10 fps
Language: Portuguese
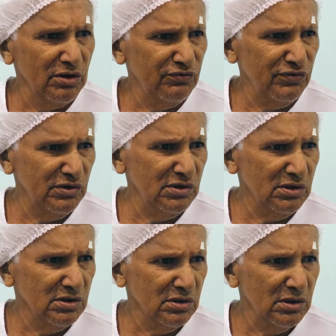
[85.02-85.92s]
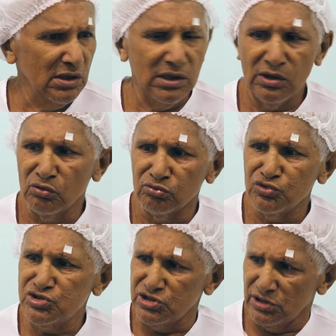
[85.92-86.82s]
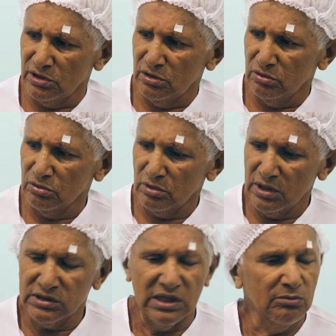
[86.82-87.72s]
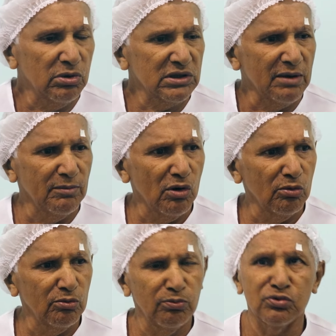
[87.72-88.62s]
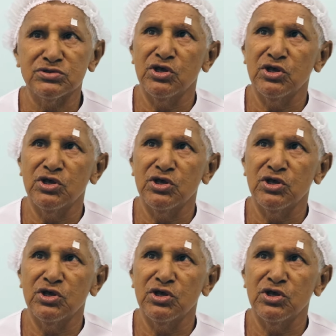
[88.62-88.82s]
na vida. É, é um mutirão, a gente tem que botar a mão para o